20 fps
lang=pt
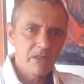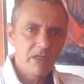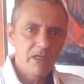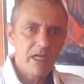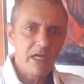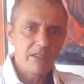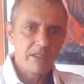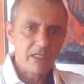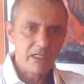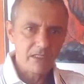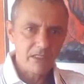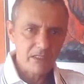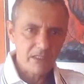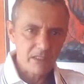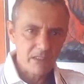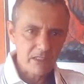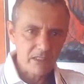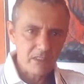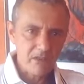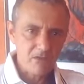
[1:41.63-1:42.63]
A
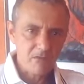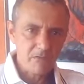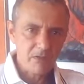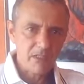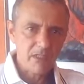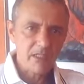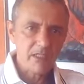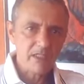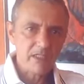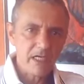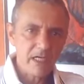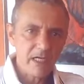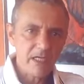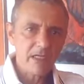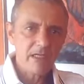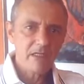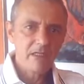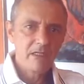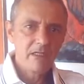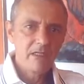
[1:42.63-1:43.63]
transição
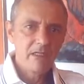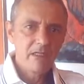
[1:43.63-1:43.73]
planetária